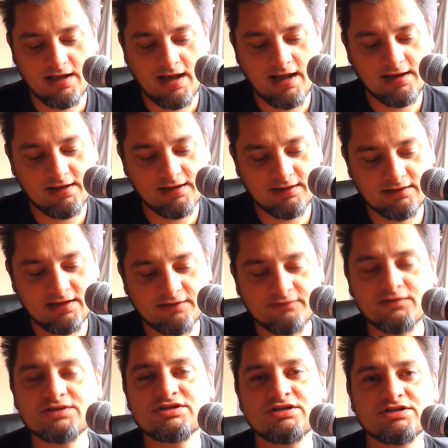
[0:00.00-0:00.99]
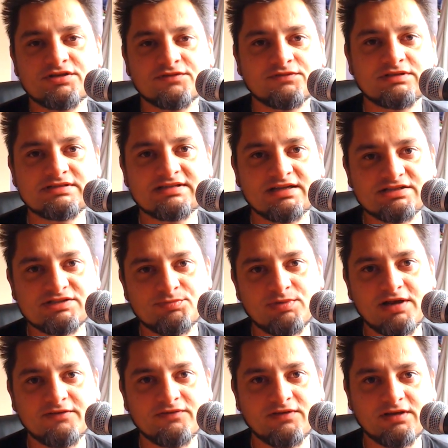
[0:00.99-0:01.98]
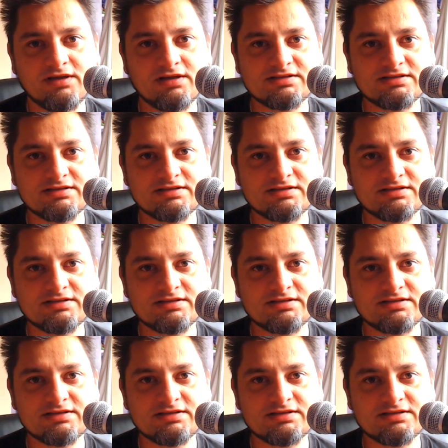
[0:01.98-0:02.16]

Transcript: Ale najważniejsze w tej całej sprawie